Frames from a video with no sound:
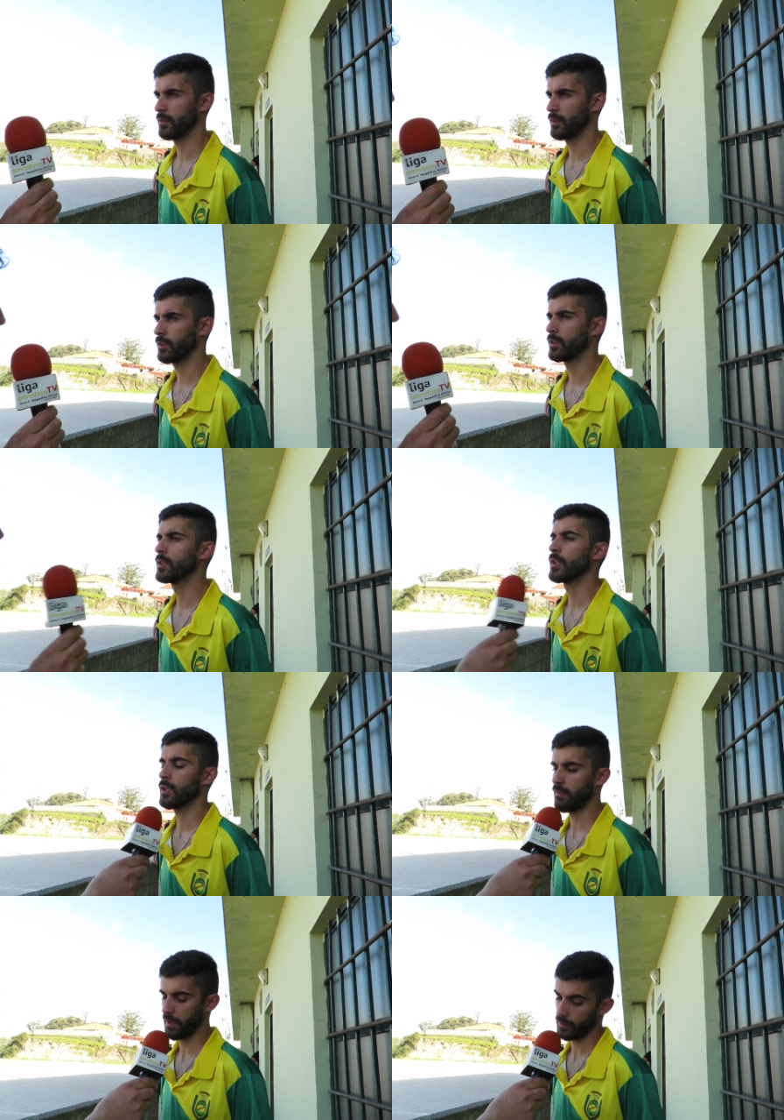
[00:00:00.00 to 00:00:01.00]
vosso mister.
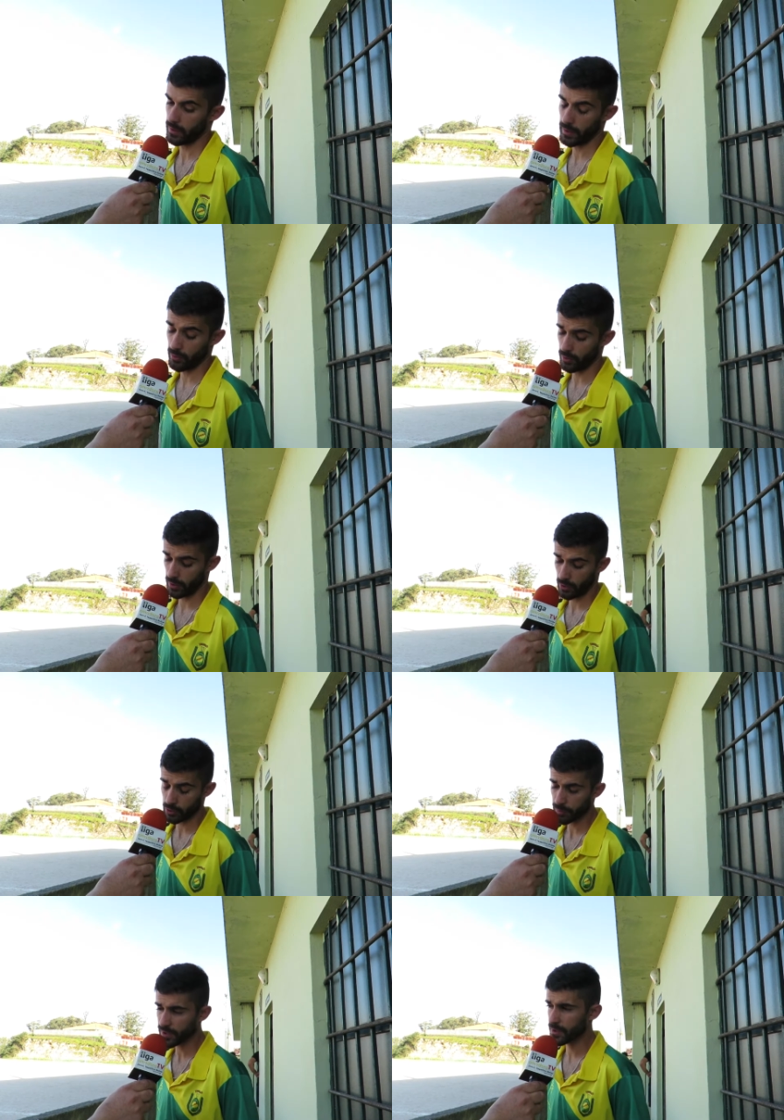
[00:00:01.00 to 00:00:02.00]
Claro, é o, no, é o
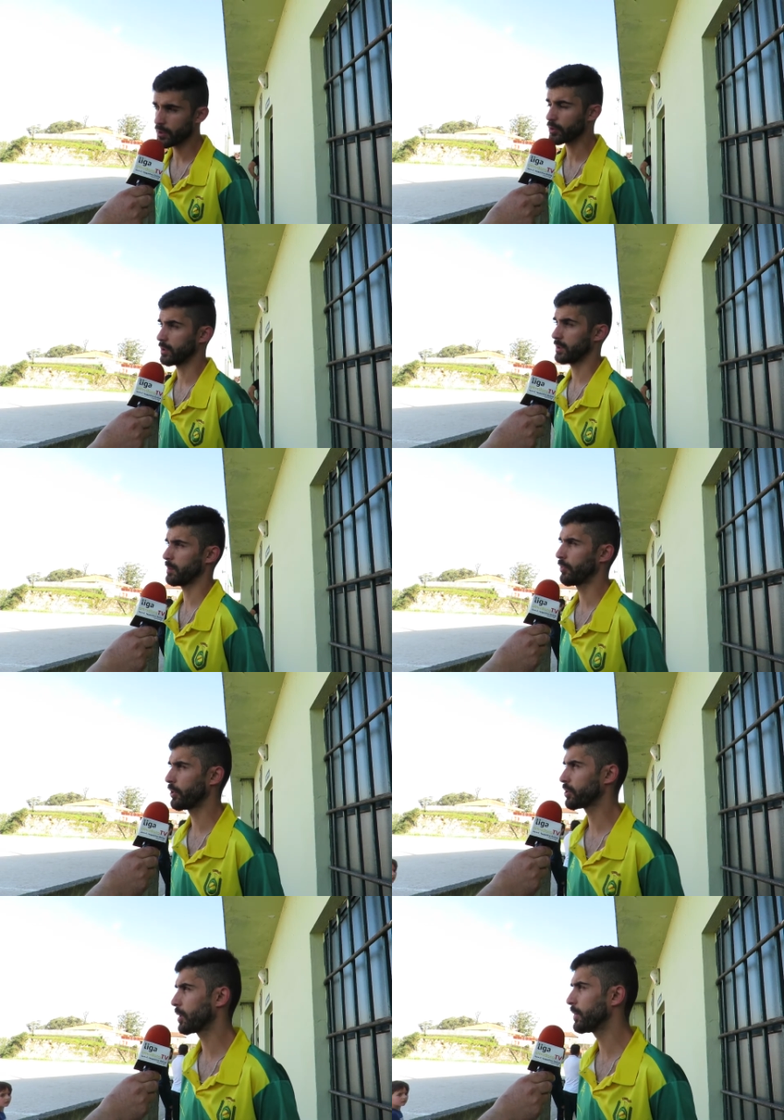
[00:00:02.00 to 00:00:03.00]
nosso mister, é o nosso, sempre foi
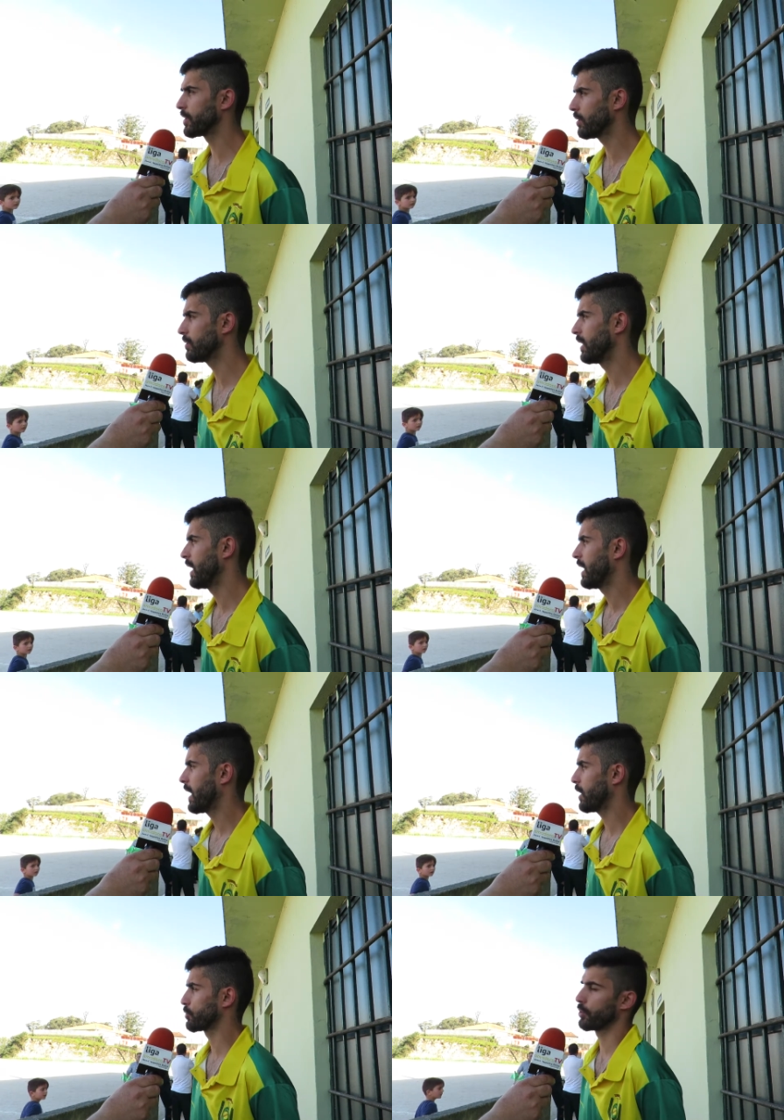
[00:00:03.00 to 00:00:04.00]
o nosso capitão,
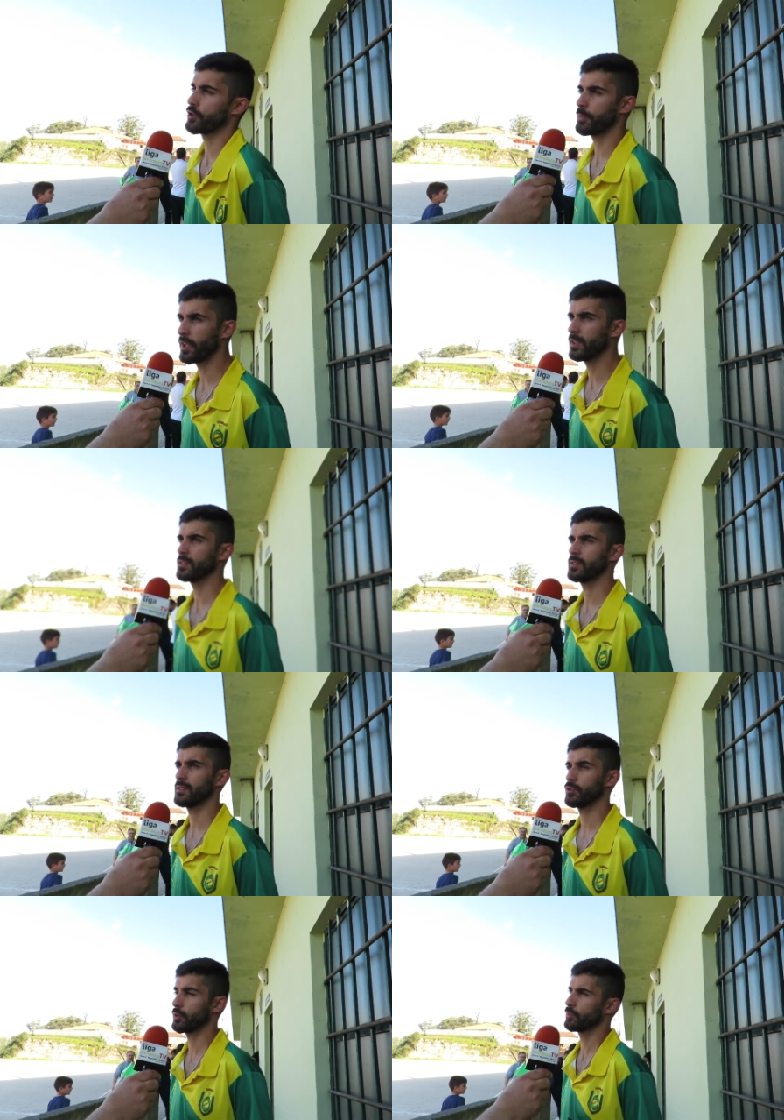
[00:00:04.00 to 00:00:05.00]
é um jogador experiente,
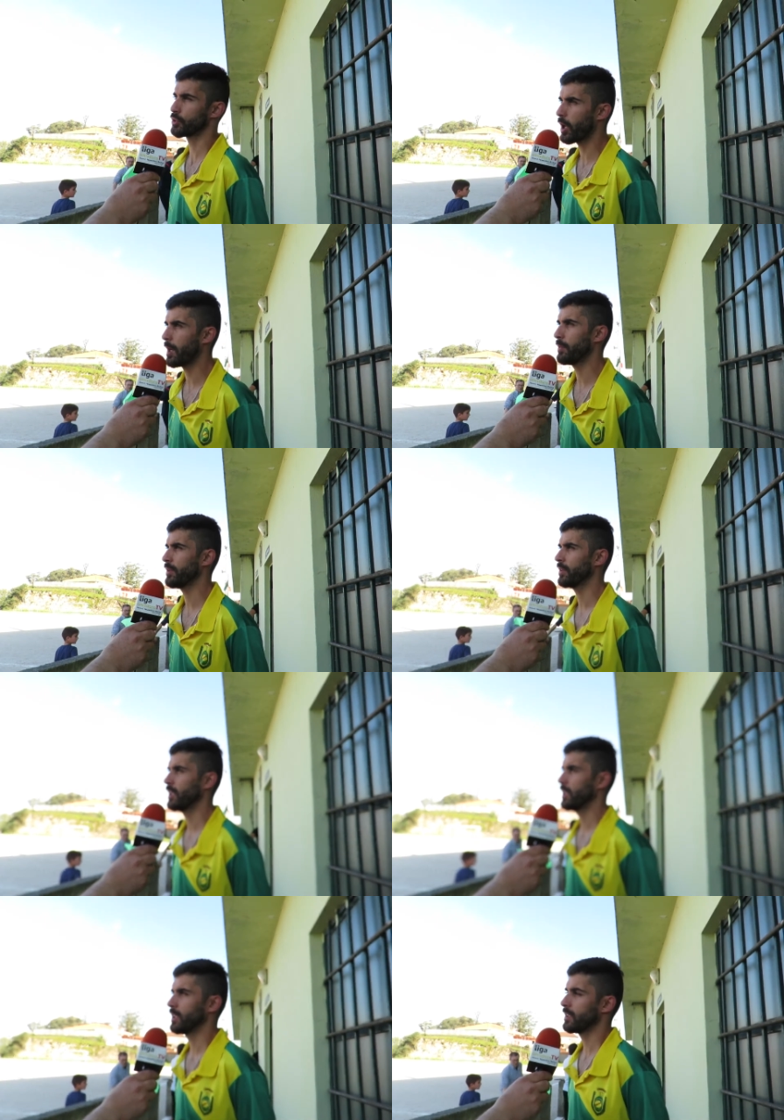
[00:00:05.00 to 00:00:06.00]
é um jogador muito rápido,
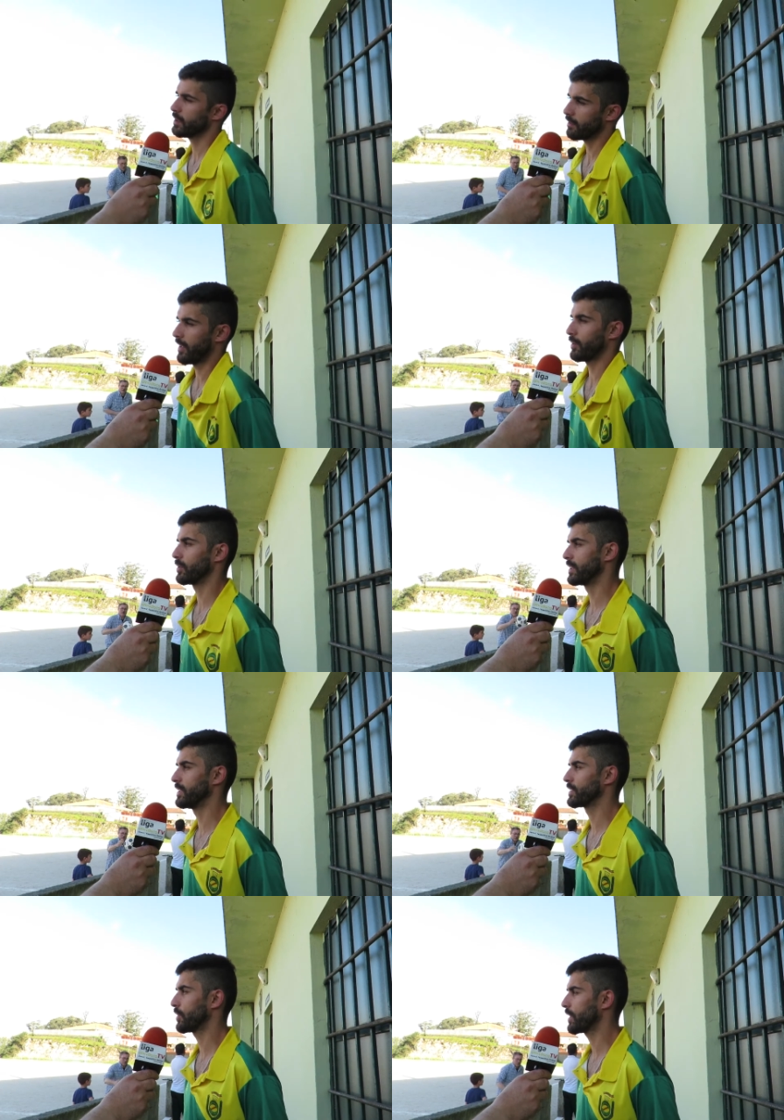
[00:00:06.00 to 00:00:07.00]
Claro, e
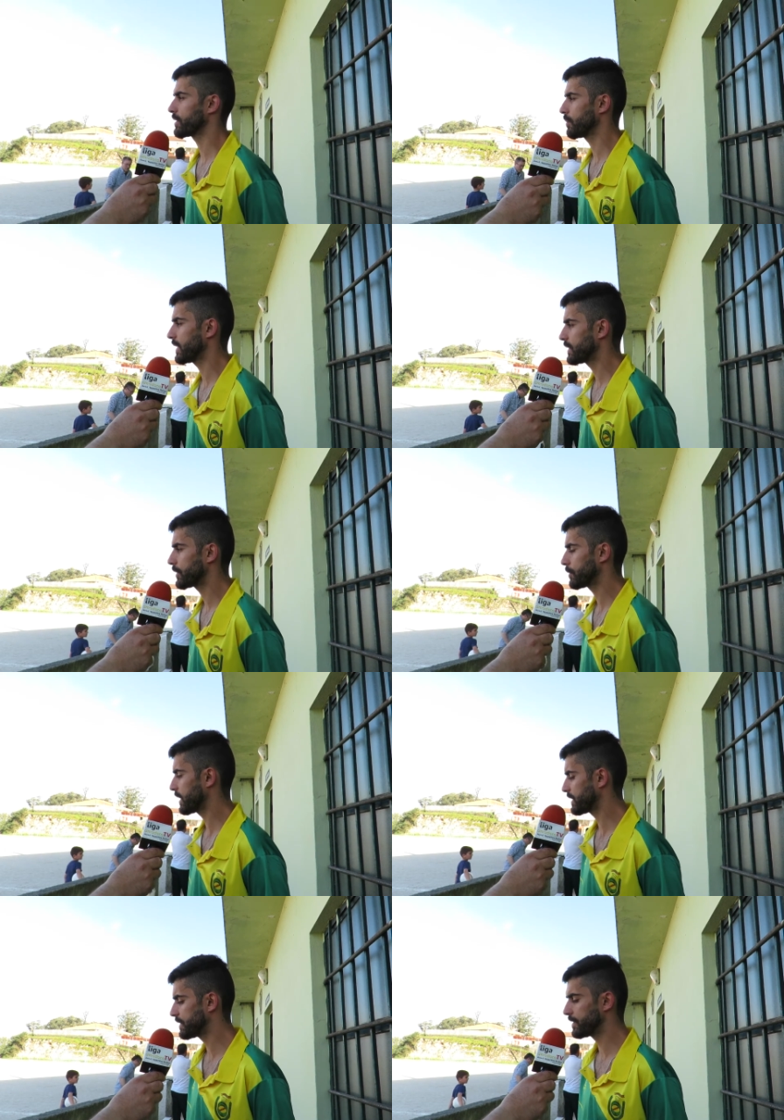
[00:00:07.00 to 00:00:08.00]
nas horas mais,
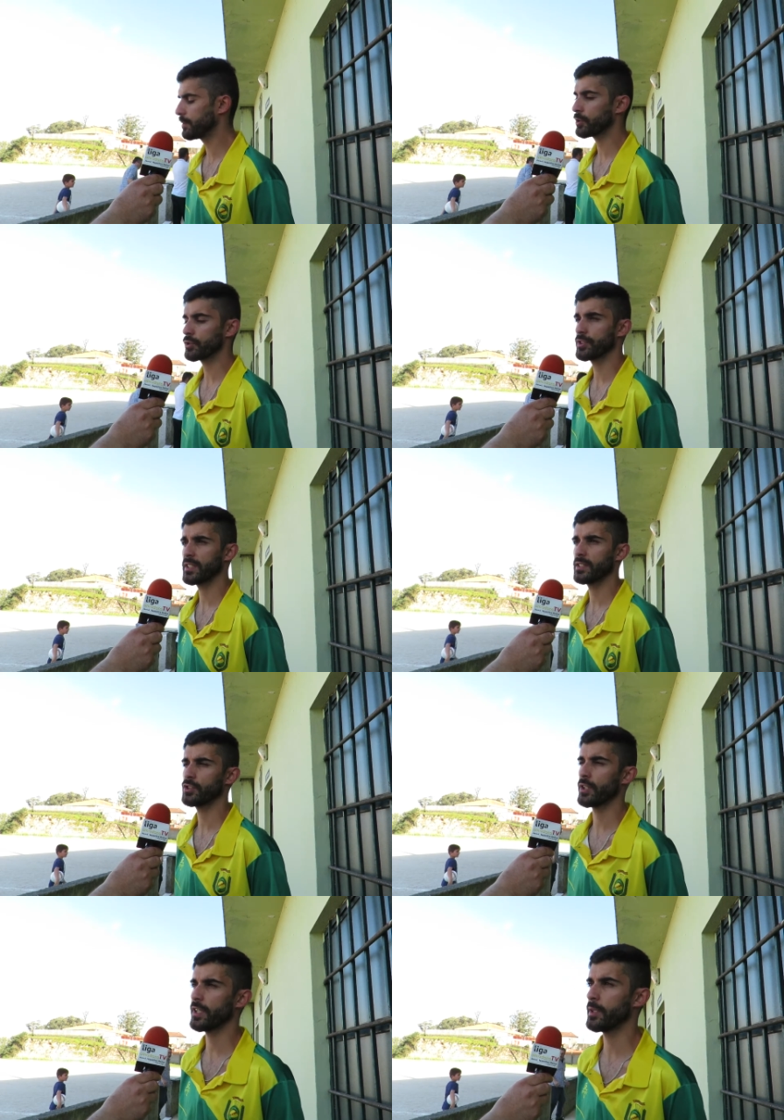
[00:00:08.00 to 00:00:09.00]
mais decisivas consegue
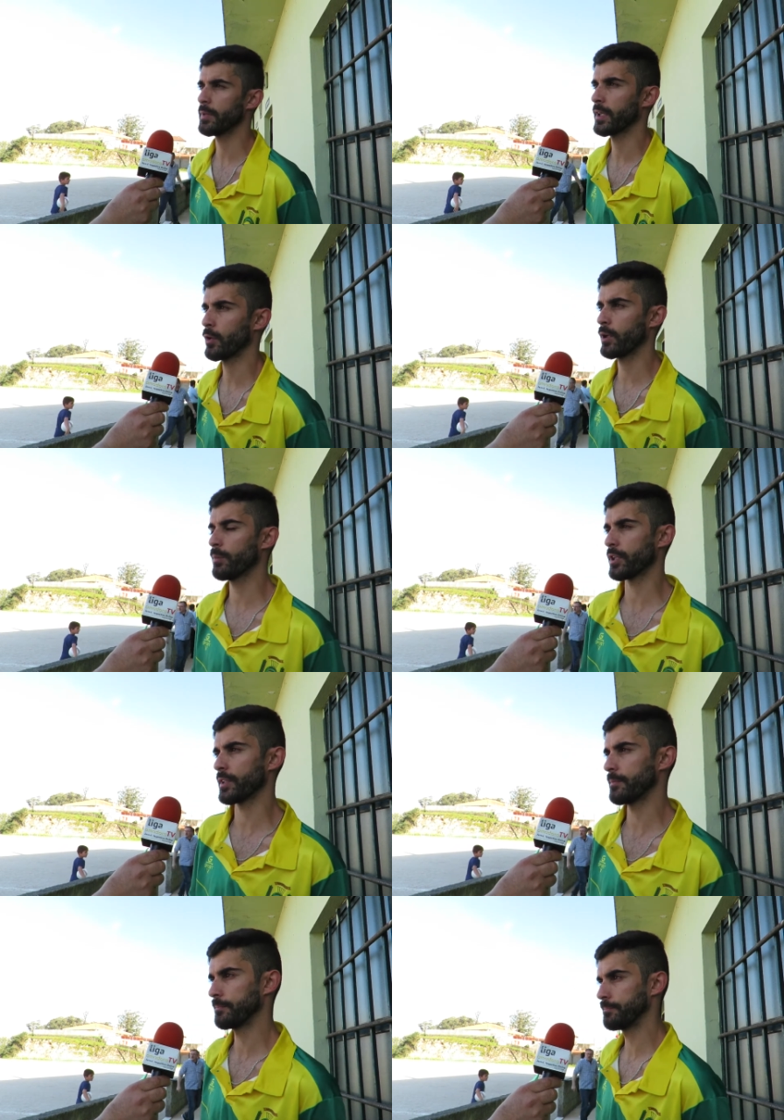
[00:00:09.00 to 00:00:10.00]
ajudar a equipa, que é o que importa.